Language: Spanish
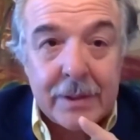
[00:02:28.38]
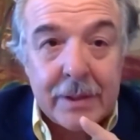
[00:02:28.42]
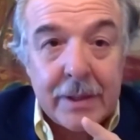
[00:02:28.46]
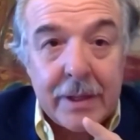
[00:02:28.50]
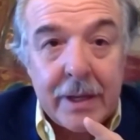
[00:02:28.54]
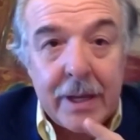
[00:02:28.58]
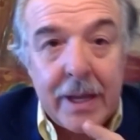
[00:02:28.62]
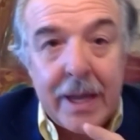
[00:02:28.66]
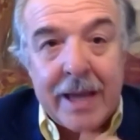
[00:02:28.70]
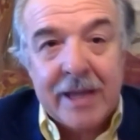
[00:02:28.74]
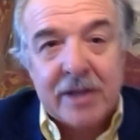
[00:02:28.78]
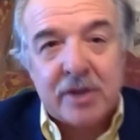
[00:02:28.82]

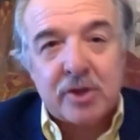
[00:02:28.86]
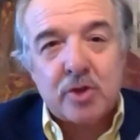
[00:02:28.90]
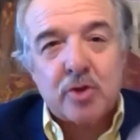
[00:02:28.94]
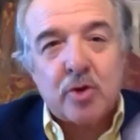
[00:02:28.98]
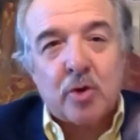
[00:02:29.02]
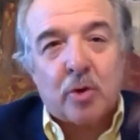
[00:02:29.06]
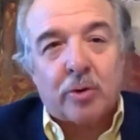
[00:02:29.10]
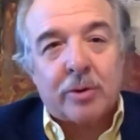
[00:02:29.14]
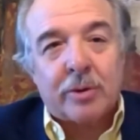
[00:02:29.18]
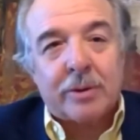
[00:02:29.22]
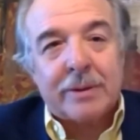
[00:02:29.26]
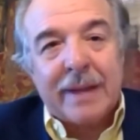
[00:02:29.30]

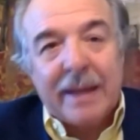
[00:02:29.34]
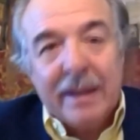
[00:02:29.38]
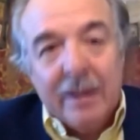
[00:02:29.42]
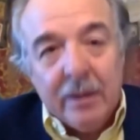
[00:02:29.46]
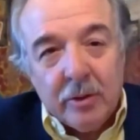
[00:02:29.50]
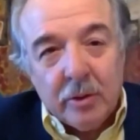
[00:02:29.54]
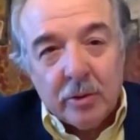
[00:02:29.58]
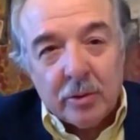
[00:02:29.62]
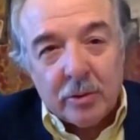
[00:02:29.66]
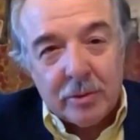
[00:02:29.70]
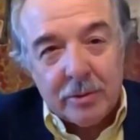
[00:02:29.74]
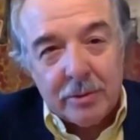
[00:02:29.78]

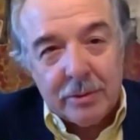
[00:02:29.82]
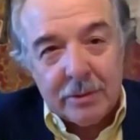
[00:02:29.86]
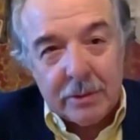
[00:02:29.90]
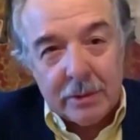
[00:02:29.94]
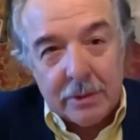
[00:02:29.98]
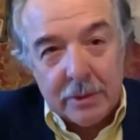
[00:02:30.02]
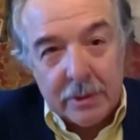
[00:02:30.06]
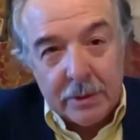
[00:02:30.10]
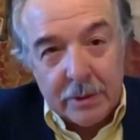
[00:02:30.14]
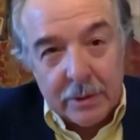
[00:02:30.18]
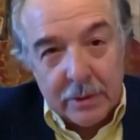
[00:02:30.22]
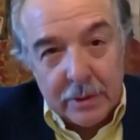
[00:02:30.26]
exhortando
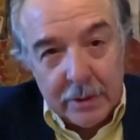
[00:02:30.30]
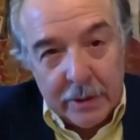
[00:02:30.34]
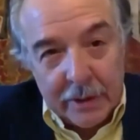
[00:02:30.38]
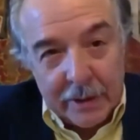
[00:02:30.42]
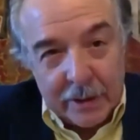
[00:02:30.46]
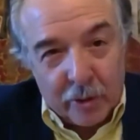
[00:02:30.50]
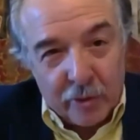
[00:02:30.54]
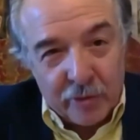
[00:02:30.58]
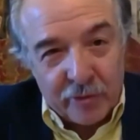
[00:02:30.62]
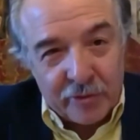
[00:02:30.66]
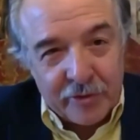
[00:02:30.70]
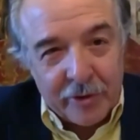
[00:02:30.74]

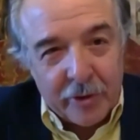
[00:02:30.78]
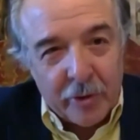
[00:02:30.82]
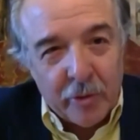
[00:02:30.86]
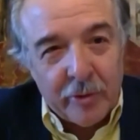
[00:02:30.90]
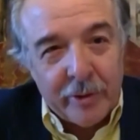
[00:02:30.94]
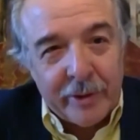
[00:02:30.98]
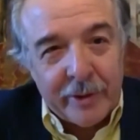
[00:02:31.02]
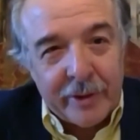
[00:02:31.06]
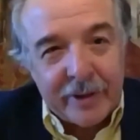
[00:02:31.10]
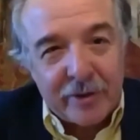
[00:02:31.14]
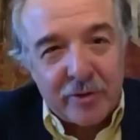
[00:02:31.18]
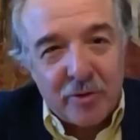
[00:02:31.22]
el Consejo
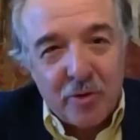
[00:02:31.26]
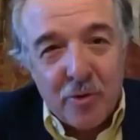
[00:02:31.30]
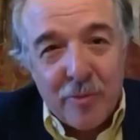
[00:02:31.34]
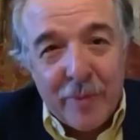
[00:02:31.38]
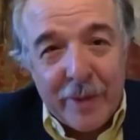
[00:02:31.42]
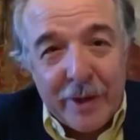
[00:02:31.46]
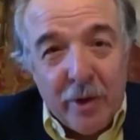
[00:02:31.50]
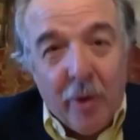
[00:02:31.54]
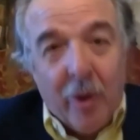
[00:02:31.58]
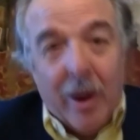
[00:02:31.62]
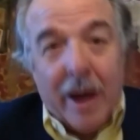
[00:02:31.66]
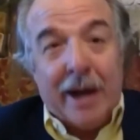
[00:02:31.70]
de Derechos
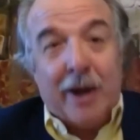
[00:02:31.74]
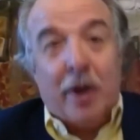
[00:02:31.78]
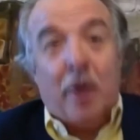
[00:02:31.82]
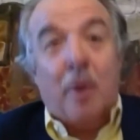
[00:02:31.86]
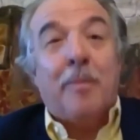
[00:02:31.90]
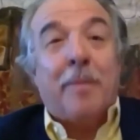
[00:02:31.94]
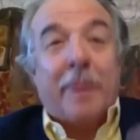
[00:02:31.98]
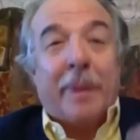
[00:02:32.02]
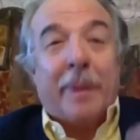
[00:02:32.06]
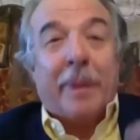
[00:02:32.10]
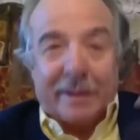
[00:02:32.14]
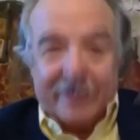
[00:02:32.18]
Humanos a los
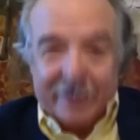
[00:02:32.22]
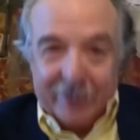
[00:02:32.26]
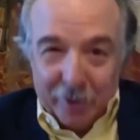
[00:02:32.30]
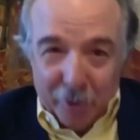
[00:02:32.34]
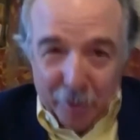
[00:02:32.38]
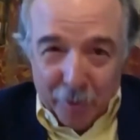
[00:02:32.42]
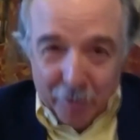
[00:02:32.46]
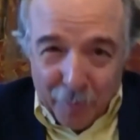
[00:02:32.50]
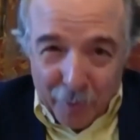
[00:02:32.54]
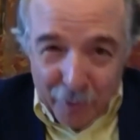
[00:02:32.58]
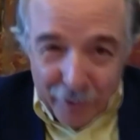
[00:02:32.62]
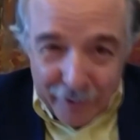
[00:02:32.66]

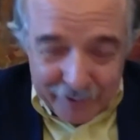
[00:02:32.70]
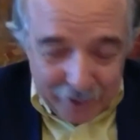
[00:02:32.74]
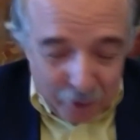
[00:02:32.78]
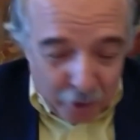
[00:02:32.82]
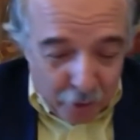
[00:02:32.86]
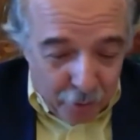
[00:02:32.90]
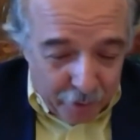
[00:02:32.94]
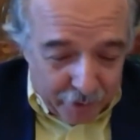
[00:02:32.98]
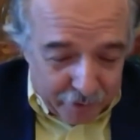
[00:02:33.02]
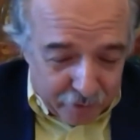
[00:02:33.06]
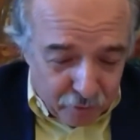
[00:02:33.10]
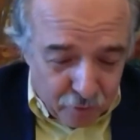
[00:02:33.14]
partidos
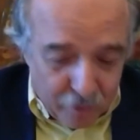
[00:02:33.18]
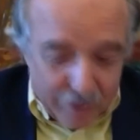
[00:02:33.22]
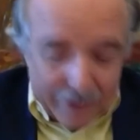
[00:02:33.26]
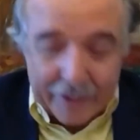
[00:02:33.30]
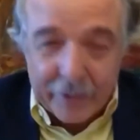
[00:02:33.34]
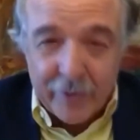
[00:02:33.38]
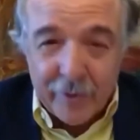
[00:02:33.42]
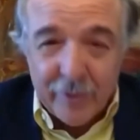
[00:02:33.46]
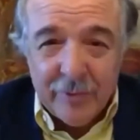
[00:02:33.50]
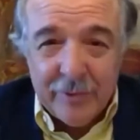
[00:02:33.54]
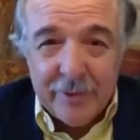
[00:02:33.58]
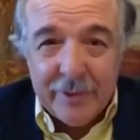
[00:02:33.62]
políticos
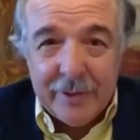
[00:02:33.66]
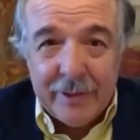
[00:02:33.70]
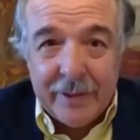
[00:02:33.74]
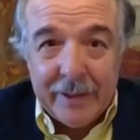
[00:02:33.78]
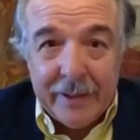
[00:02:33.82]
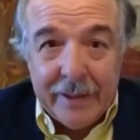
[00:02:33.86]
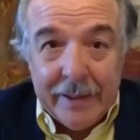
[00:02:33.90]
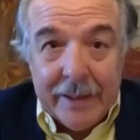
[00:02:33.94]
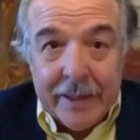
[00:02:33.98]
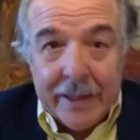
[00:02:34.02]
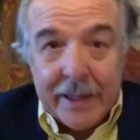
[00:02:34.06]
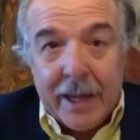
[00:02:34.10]
venezolanos
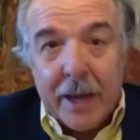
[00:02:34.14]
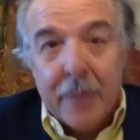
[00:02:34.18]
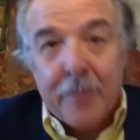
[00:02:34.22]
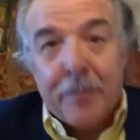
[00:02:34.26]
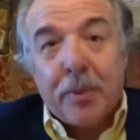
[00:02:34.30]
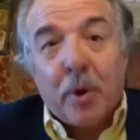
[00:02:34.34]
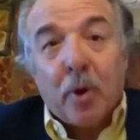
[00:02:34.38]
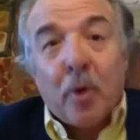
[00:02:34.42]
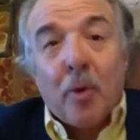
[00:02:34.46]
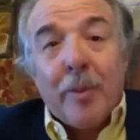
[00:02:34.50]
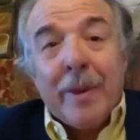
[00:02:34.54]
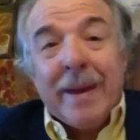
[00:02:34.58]
que
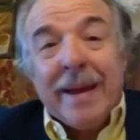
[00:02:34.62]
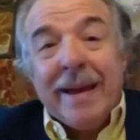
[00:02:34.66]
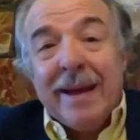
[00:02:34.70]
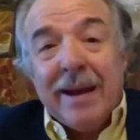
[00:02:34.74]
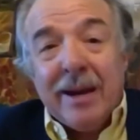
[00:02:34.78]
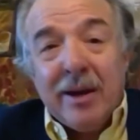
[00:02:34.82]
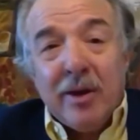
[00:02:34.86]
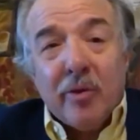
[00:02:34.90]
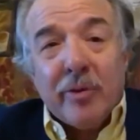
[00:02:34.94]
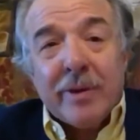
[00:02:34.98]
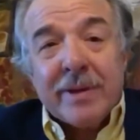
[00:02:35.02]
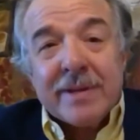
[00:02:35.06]

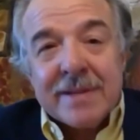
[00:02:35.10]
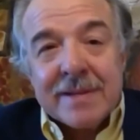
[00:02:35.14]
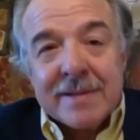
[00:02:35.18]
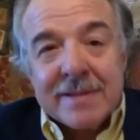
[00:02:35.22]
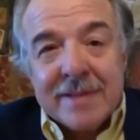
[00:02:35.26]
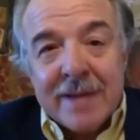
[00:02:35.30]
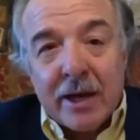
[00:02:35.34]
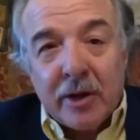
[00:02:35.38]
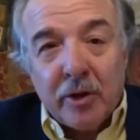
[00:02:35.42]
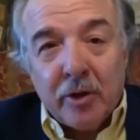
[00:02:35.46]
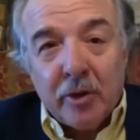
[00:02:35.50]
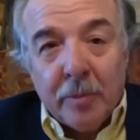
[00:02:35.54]
provean lo
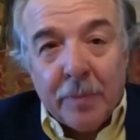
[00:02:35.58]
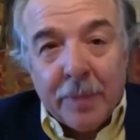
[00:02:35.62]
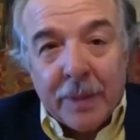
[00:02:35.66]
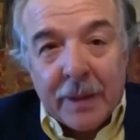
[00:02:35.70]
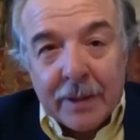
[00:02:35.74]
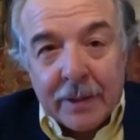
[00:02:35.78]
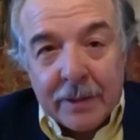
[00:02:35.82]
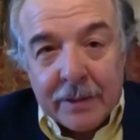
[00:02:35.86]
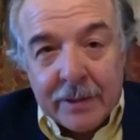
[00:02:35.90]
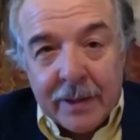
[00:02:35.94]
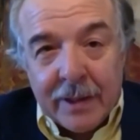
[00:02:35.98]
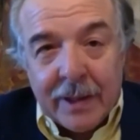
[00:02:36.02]
necesario para
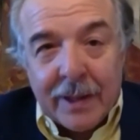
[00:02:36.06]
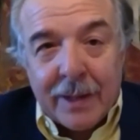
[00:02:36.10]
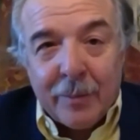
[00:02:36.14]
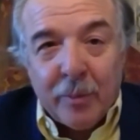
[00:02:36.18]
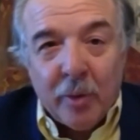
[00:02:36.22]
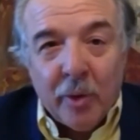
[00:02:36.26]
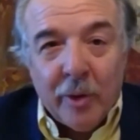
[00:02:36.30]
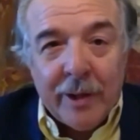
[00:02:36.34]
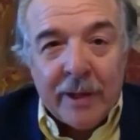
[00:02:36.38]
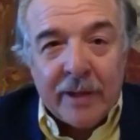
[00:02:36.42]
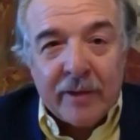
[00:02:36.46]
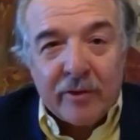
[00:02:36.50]
que
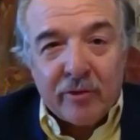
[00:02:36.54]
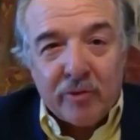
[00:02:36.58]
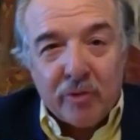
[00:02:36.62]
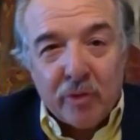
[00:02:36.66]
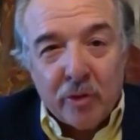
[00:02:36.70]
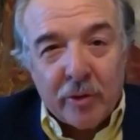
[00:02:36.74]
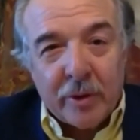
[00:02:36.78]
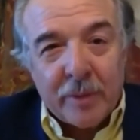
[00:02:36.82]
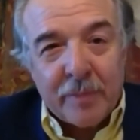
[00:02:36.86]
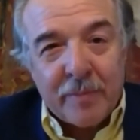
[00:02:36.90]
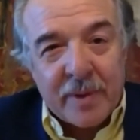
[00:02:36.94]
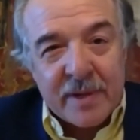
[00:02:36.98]
tengamos
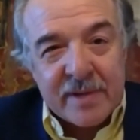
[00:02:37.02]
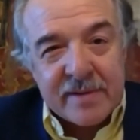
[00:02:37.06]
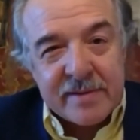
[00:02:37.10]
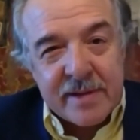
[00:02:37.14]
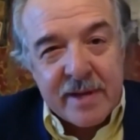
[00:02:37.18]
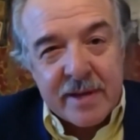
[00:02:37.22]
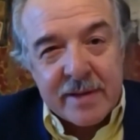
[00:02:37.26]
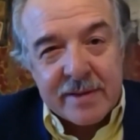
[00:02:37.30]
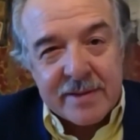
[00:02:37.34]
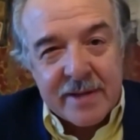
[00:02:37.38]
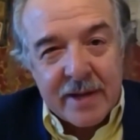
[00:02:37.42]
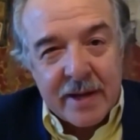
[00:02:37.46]
elecciones
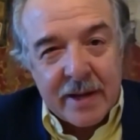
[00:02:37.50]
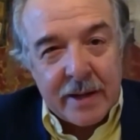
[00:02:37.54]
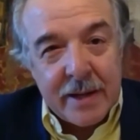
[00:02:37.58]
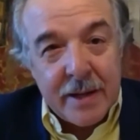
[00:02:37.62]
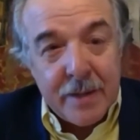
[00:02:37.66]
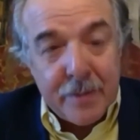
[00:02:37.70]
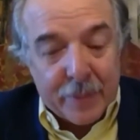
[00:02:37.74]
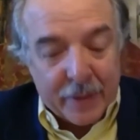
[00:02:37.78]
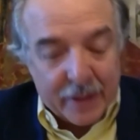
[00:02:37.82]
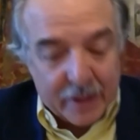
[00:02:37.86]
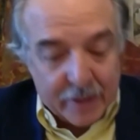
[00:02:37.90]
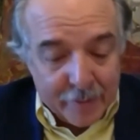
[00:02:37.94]
presidenciales y
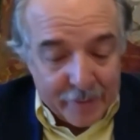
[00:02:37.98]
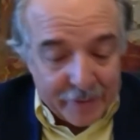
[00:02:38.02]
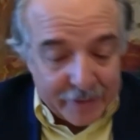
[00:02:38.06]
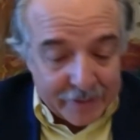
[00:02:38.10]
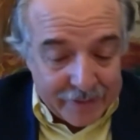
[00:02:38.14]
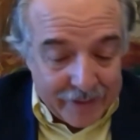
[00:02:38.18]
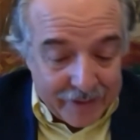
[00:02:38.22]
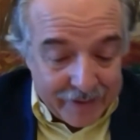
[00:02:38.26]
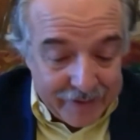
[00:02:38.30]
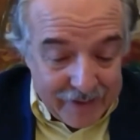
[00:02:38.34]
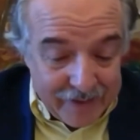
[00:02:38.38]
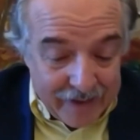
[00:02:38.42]

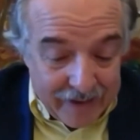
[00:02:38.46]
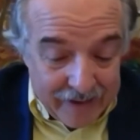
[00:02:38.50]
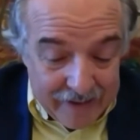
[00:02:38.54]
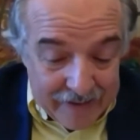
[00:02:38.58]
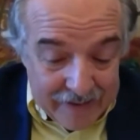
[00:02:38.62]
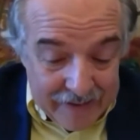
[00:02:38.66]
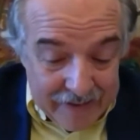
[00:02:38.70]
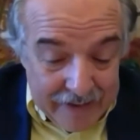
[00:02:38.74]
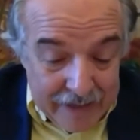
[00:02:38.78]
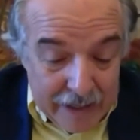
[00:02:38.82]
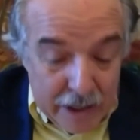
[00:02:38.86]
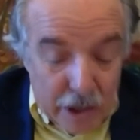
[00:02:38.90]
parlamentarias
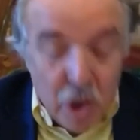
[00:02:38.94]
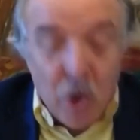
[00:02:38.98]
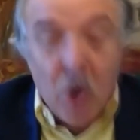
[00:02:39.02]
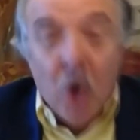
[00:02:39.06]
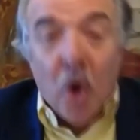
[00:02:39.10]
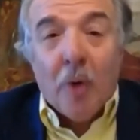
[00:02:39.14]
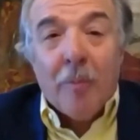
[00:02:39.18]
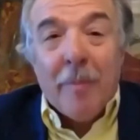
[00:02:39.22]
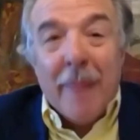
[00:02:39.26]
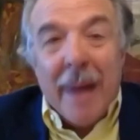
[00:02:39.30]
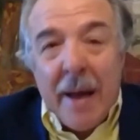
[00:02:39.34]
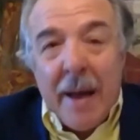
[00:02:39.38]

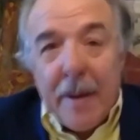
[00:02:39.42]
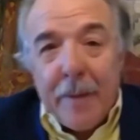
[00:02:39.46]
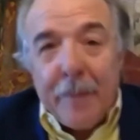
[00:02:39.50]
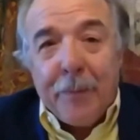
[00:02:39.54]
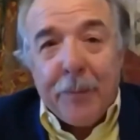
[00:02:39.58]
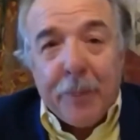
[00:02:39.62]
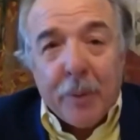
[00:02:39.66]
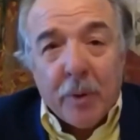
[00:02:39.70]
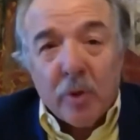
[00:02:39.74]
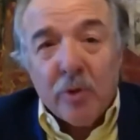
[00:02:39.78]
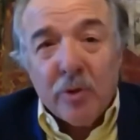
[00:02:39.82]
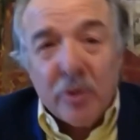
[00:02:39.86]
lo más
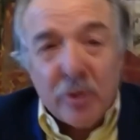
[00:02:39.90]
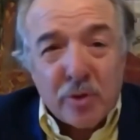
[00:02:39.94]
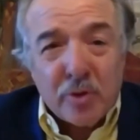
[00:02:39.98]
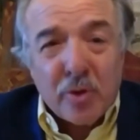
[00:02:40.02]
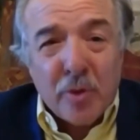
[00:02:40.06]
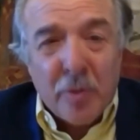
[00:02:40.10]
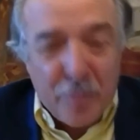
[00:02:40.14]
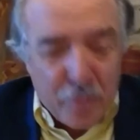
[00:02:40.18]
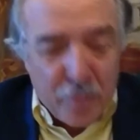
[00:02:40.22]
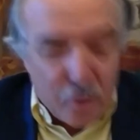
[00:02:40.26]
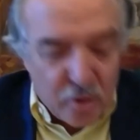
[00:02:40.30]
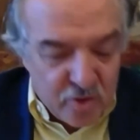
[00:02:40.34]

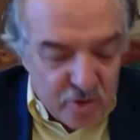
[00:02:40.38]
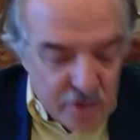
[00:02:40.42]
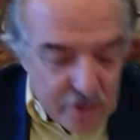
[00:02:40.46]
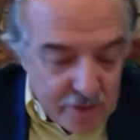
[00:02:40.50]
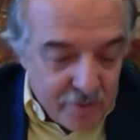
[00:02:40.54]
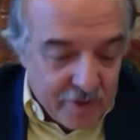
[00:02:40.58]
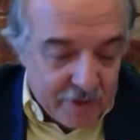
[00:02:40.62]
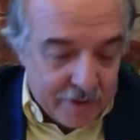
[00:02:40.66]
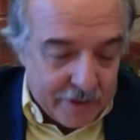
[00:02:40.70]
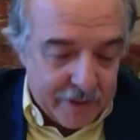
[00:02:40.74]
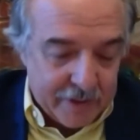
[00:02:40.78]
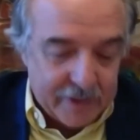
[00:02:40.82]
pronto
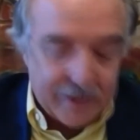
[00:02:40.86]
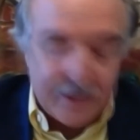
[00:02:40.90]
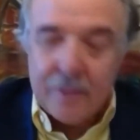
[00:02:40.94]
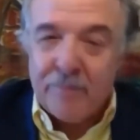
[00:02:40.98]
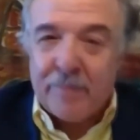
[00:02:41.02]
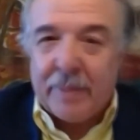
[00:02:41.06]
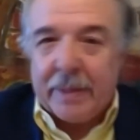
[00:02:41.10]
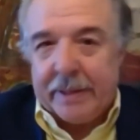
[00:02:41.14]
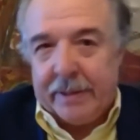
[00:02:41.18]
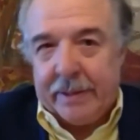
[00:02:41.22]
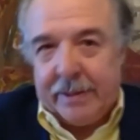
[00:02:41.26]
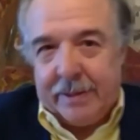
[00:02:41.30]
posible en el
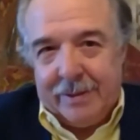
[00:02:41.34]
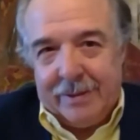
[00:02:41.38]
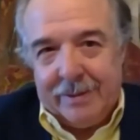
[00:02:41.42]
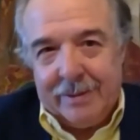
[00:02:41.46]
país.